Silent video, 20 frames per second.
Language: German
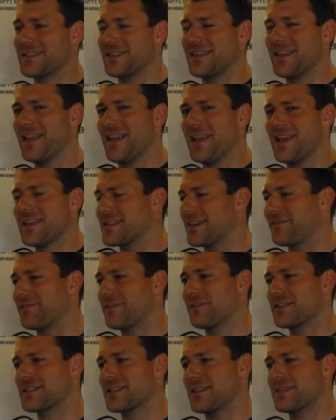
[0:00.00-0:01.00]
Das ist
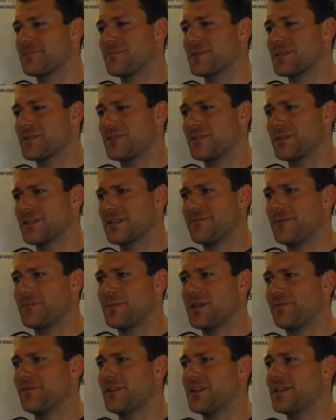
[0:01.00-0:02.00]
einfach was ganz Besonderes, weil
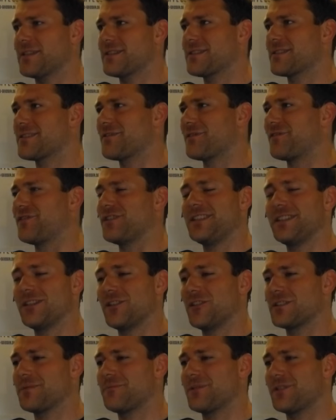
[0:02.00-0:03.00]
man weiß, für die
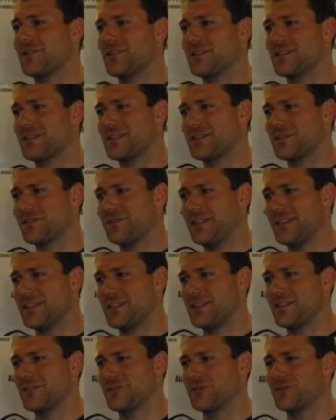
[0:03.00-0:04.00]
Leute bedeutet es
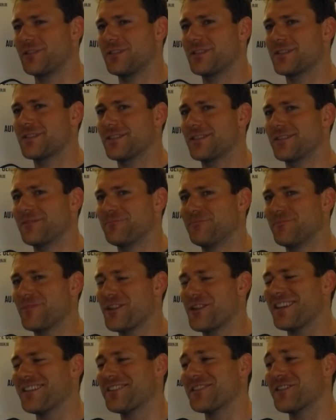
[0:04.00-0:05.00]
viel und ähm,
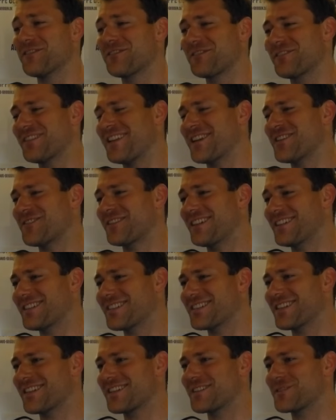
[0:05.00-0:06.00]
ich hoffe, ich werde auch
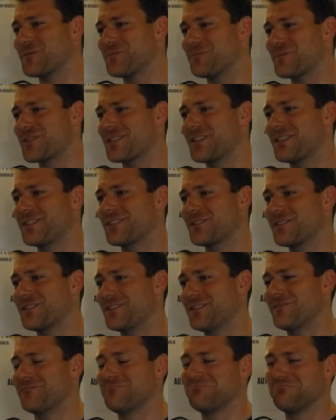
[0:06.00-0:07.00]
eines Tages oben stehen können.